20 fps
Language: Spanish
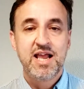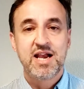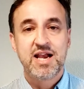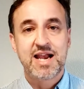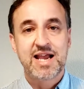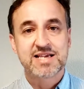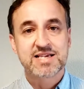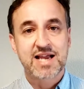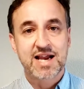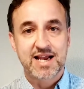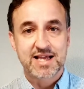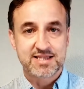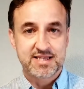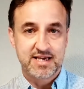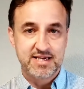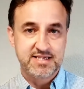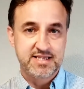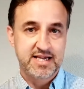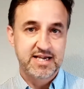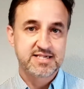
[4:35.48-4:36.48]
las
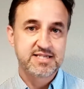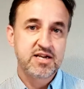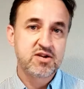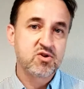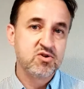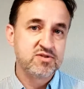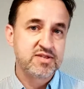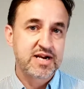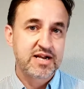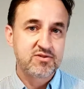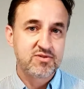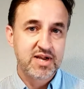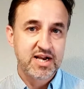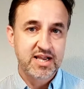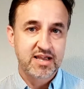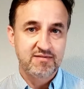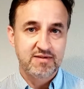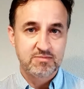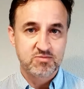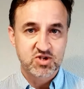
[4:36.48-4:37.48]
características del contrato al
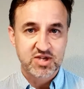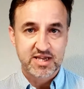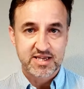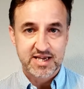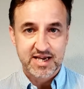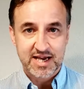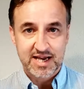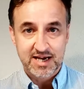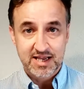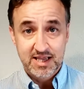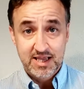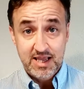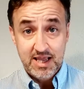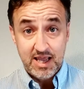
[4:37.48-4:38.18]
que vamos a llegar.